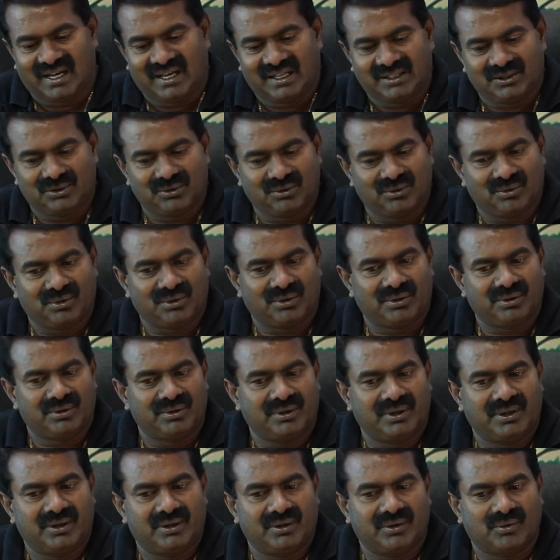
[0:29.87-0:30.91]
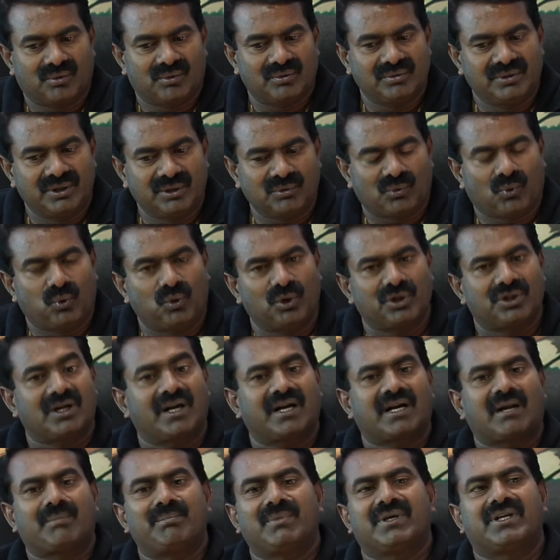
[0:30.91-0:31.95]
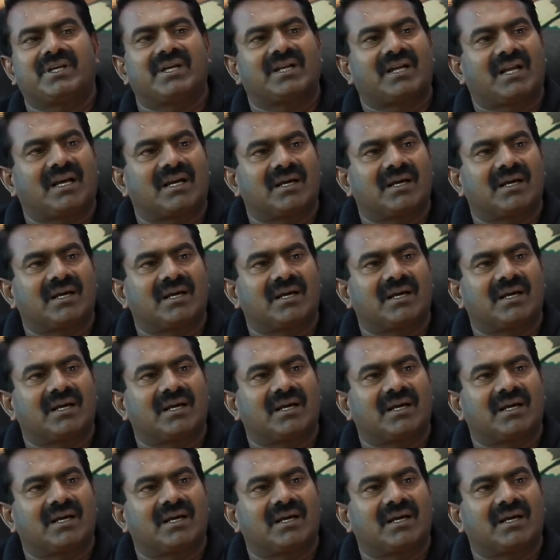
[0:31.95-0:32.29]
அது ஒரு இன்னும் கூடுதலாக நம்பிக்கையை